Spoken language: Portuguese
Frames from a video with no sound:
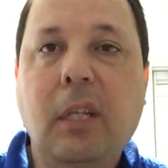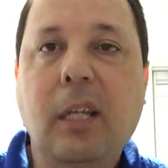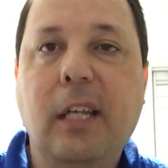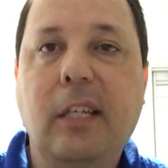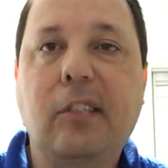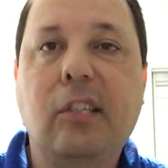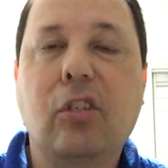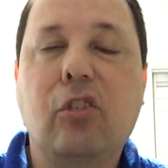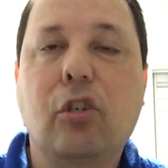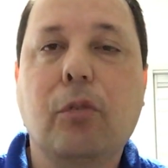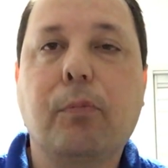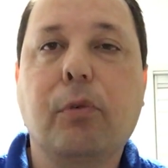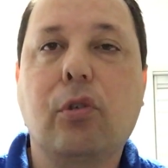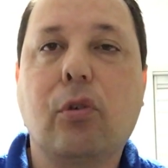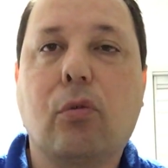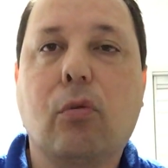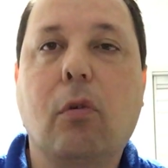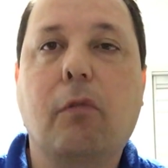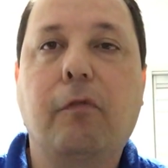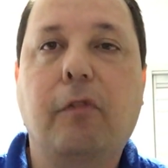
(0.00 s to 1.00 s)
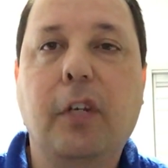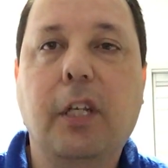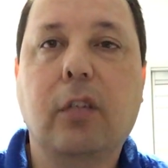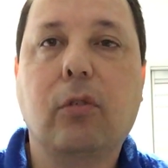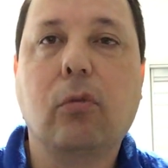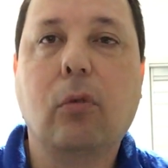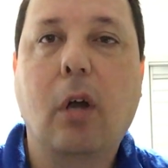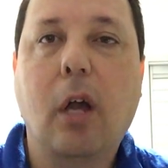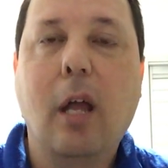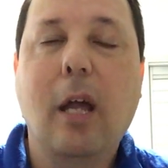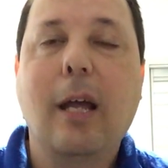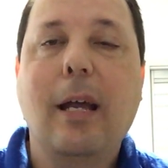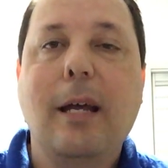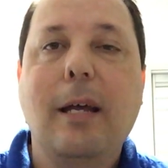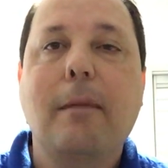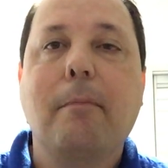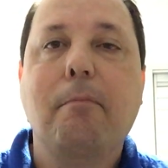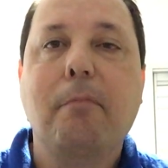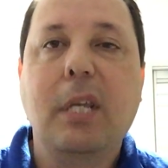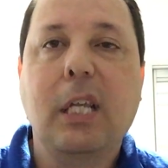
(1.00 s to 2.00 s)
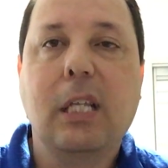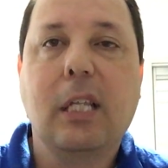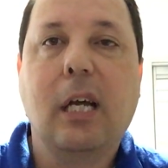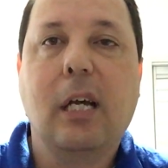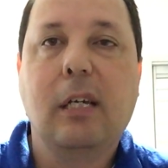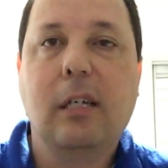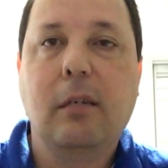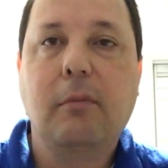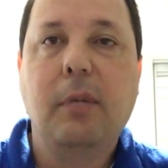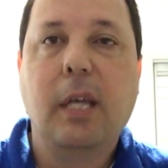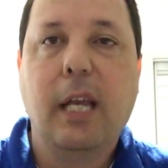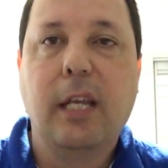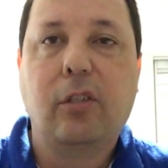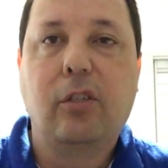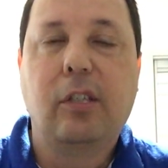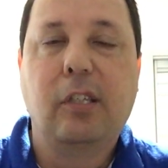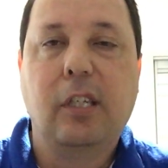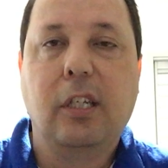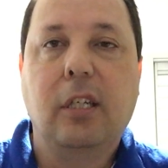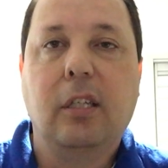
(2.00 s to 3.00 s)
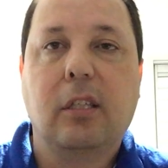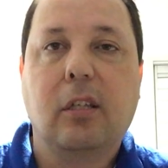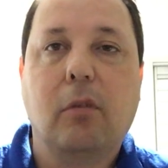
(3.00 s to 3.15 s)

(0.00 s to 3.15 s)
Esse tipo de conflito mina ambiente sim.